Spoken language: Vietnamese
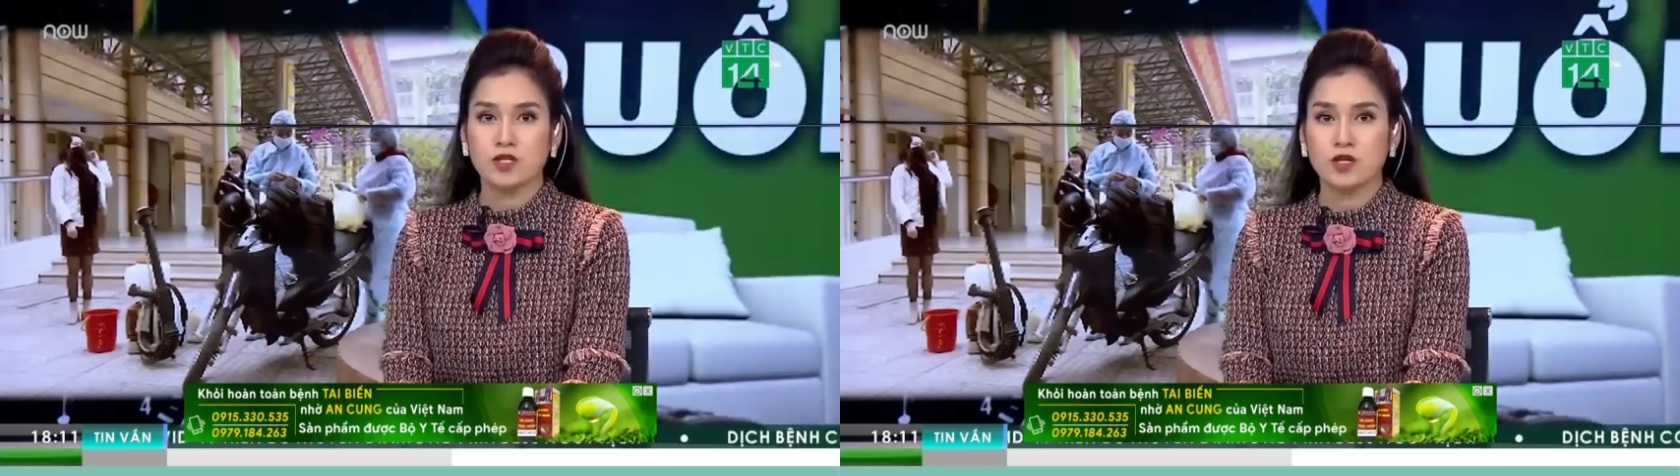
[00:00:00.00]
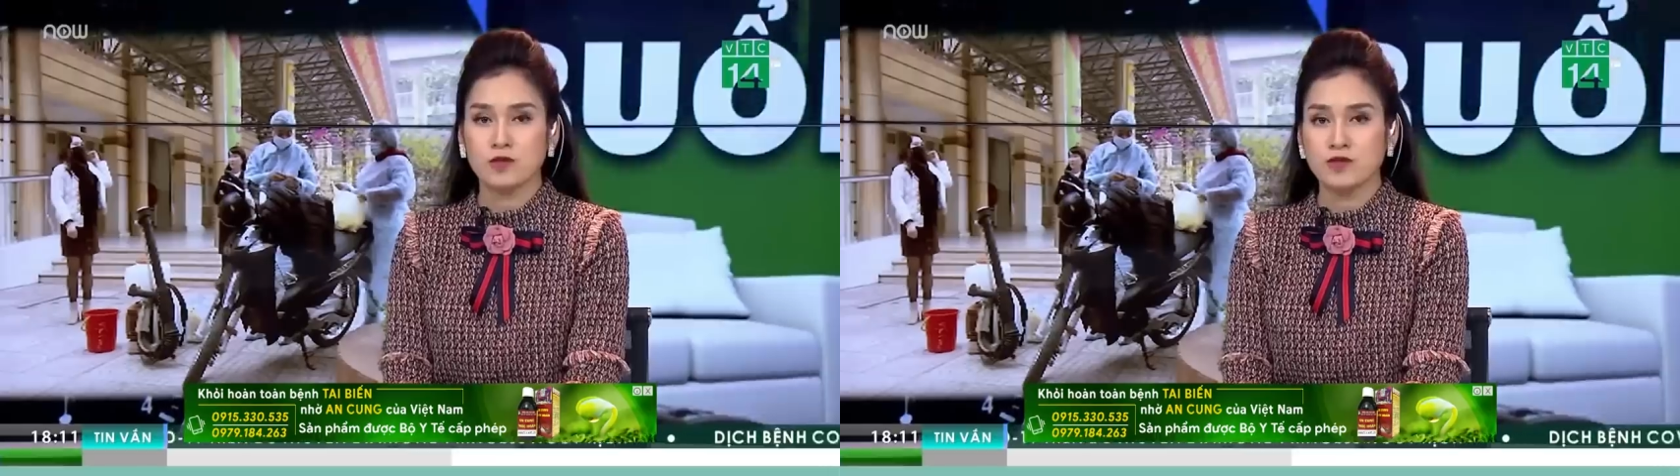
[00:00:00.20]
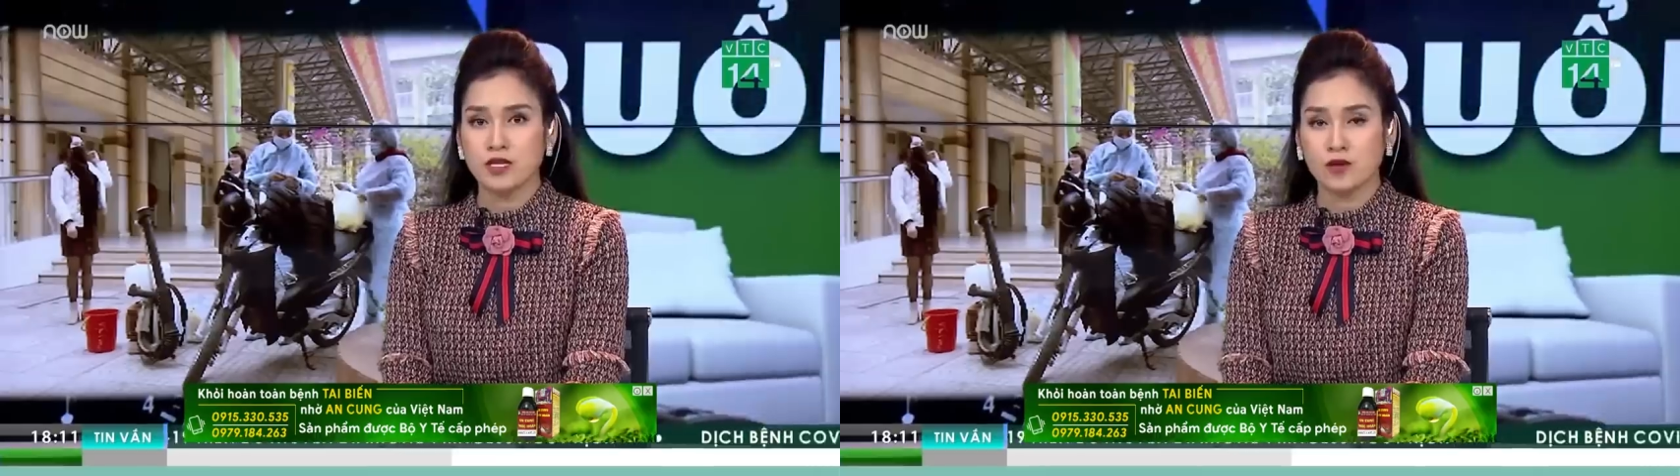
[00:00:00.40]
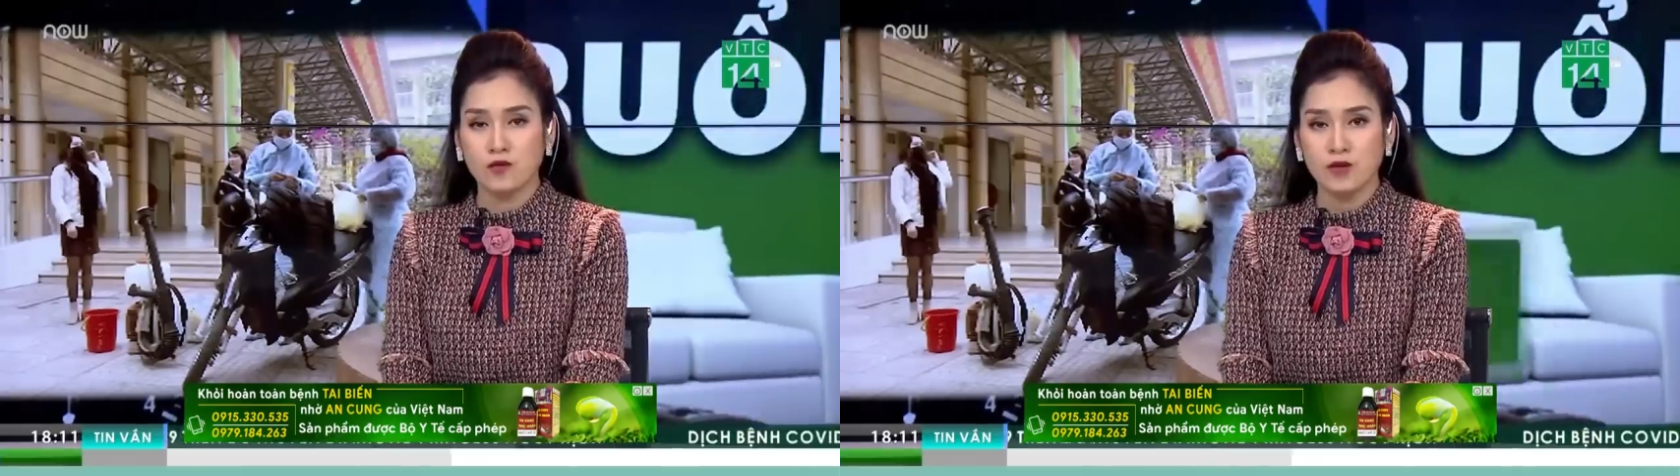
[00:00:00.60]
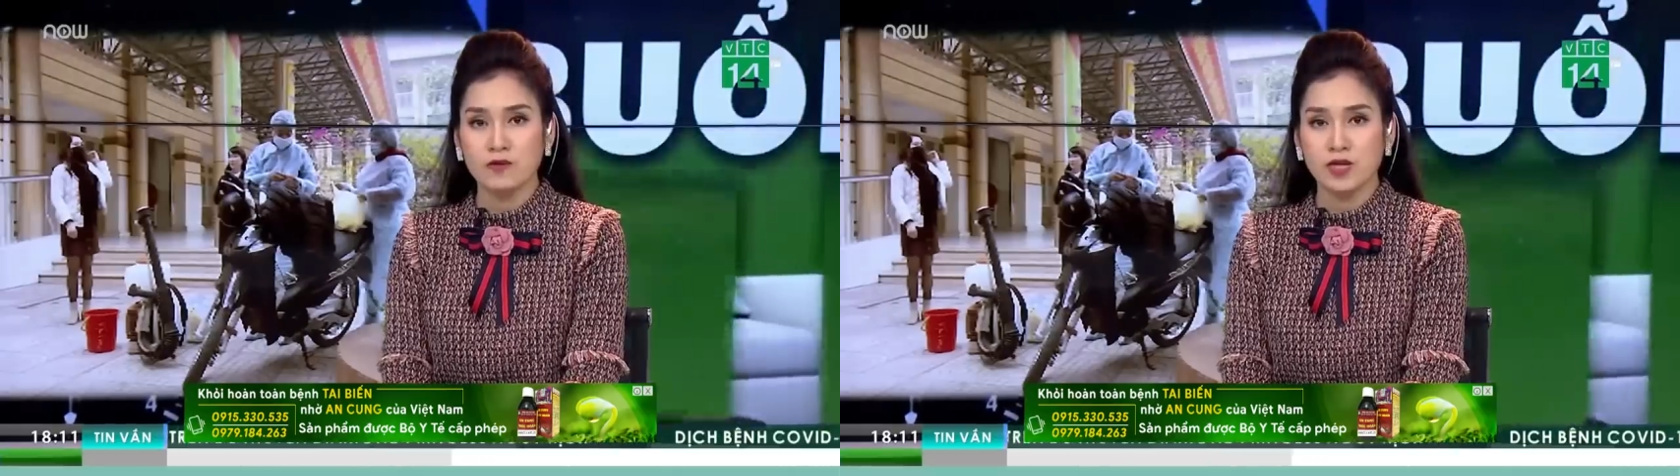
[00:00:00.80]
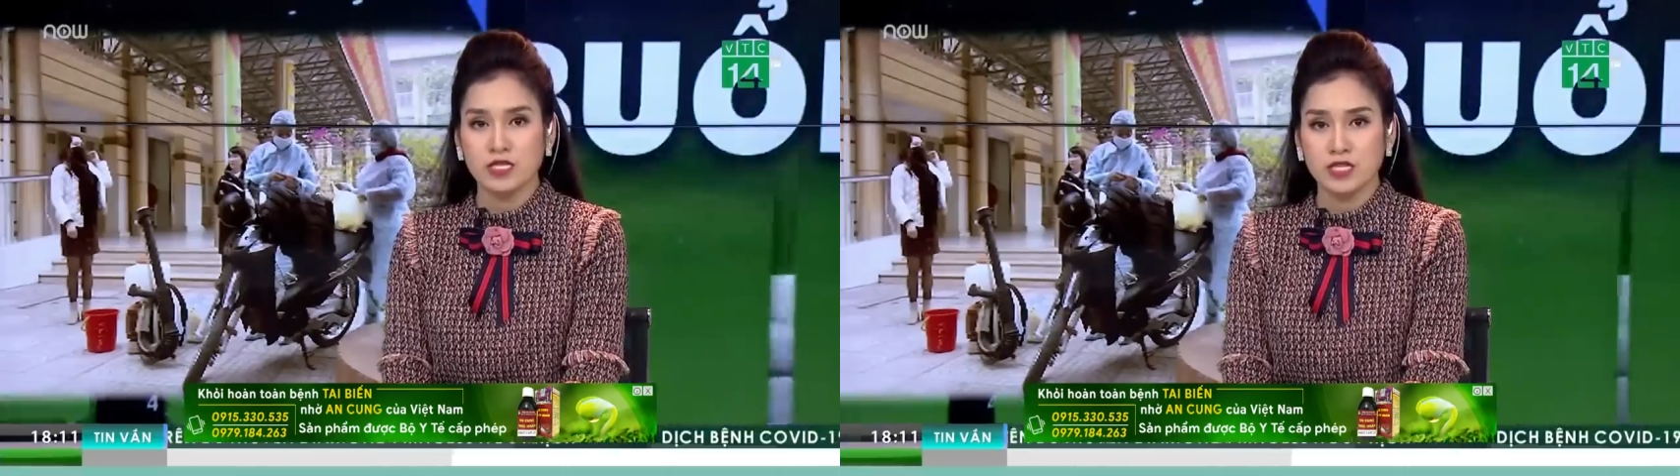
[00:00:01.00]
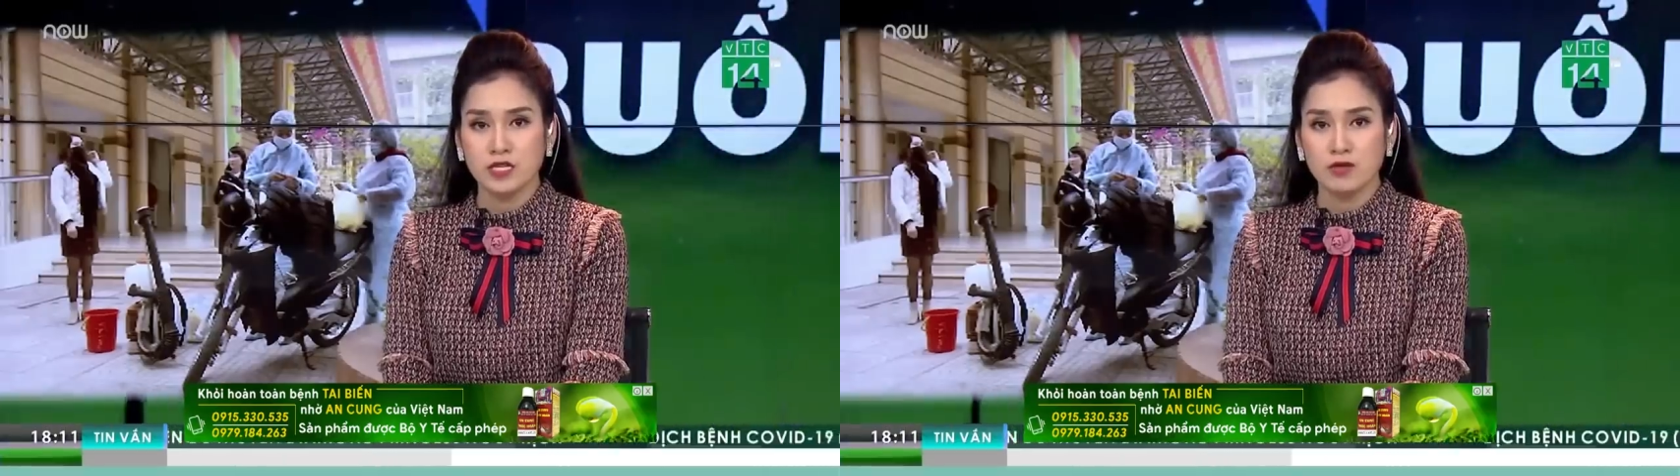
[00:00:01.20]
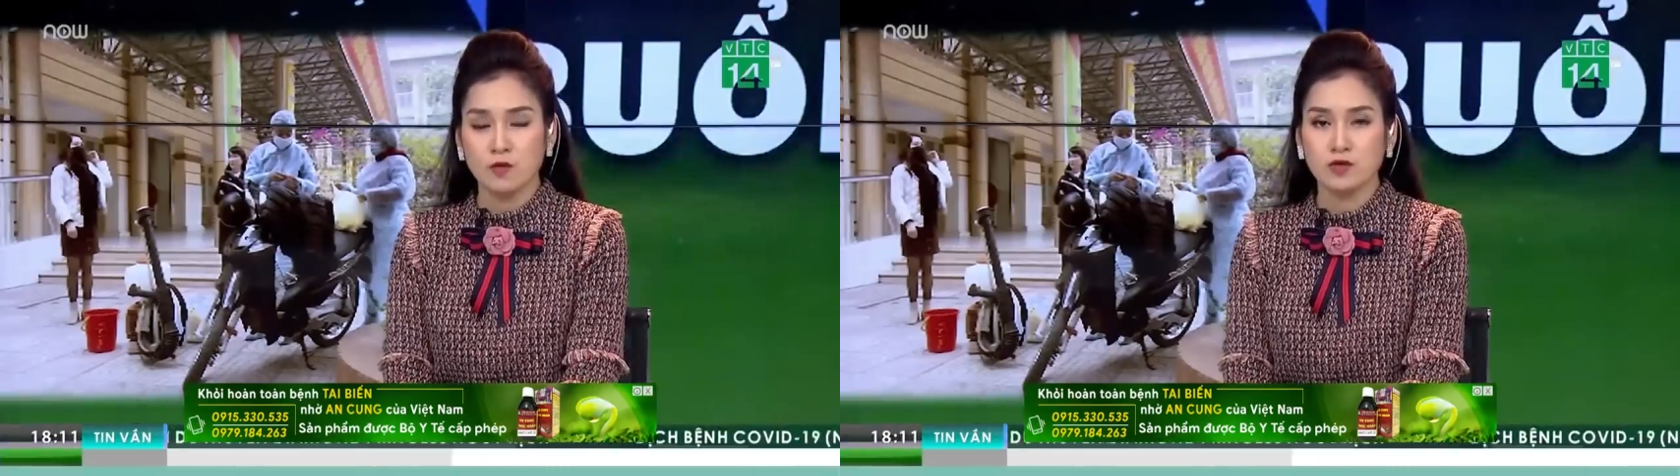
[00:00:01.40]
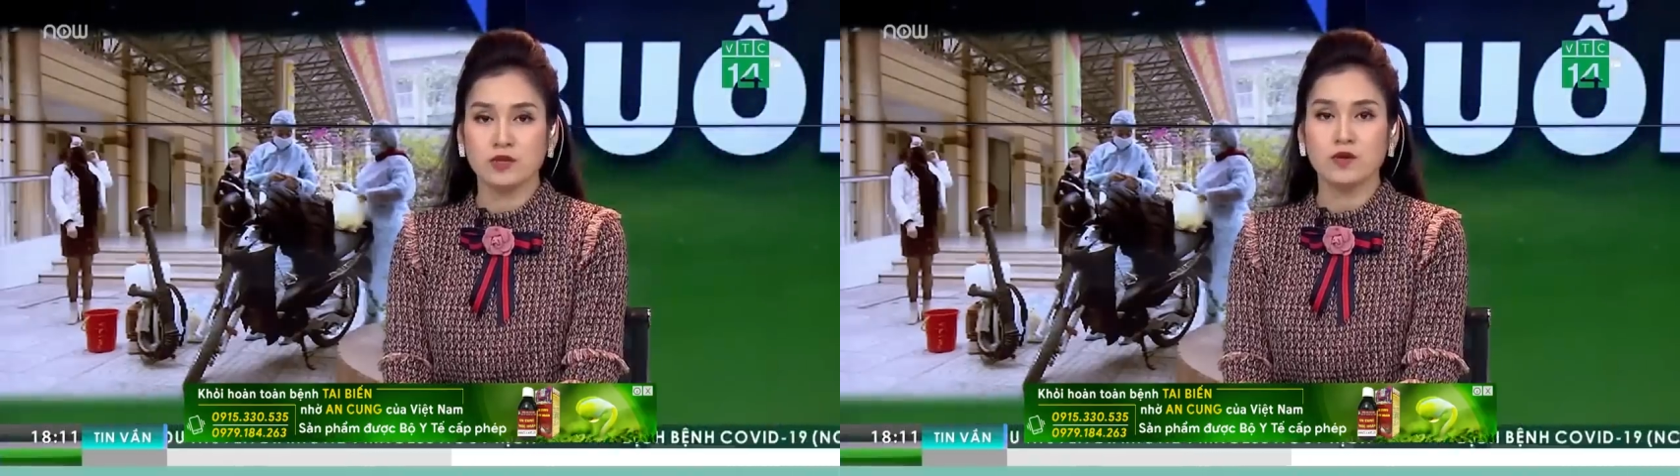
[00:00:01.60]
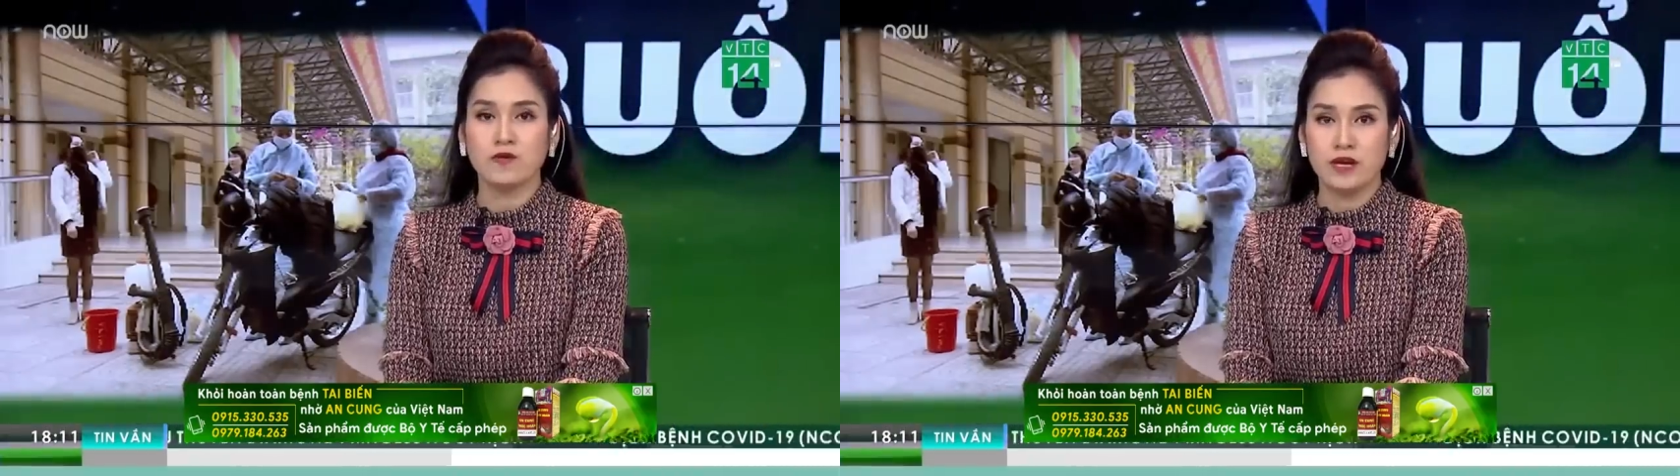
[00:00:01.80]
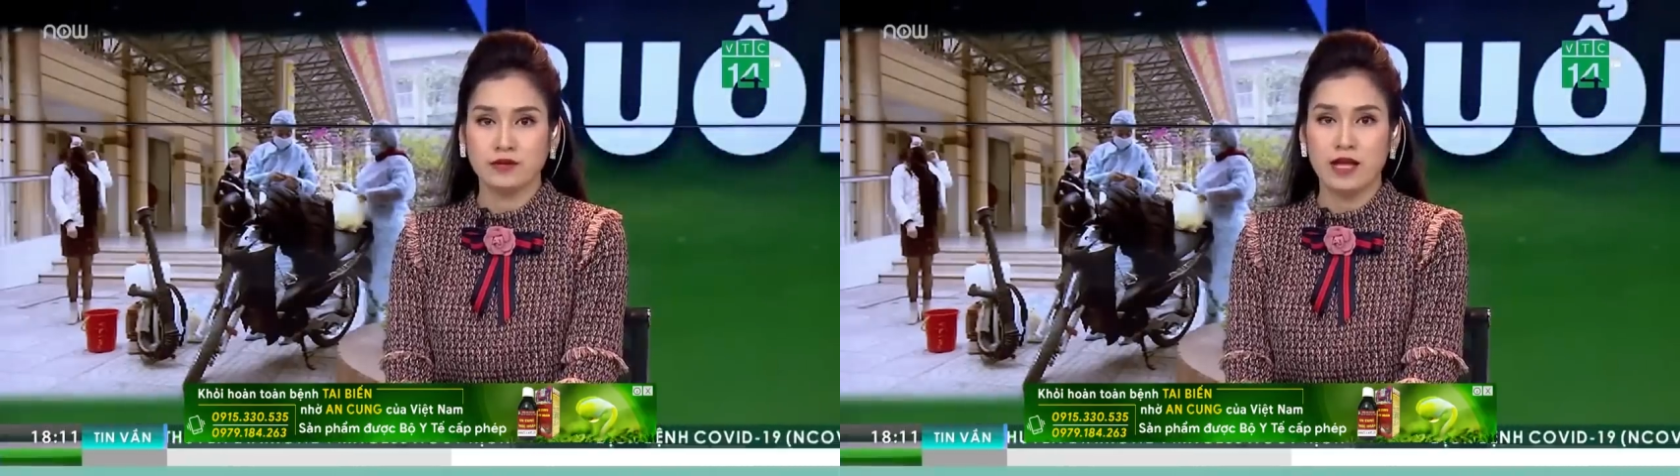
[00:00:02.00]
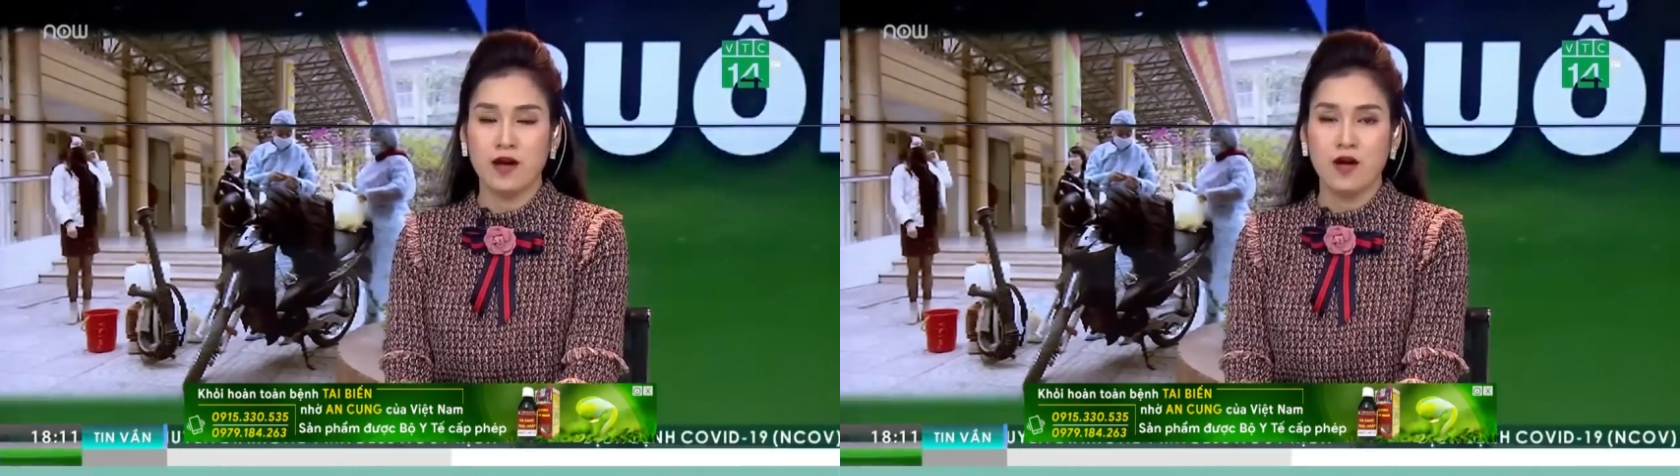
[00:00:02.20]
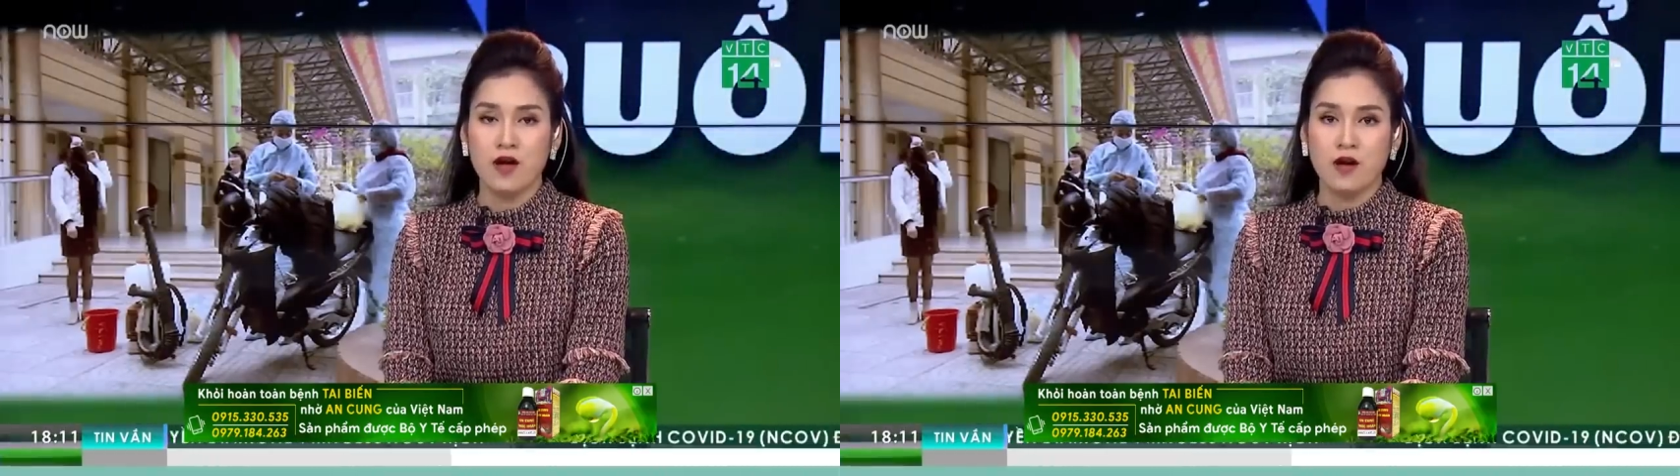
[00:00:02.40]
chống dịch COVID-19 Bộ Giáo dục và Đào tạo